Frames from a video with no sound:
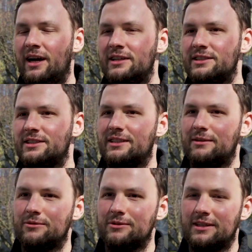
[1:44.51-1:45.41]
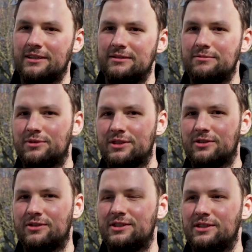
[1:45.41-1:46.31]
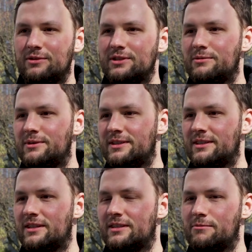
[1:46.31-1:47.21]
Gdzieś nam tutaj przeszkodziło, żeby te,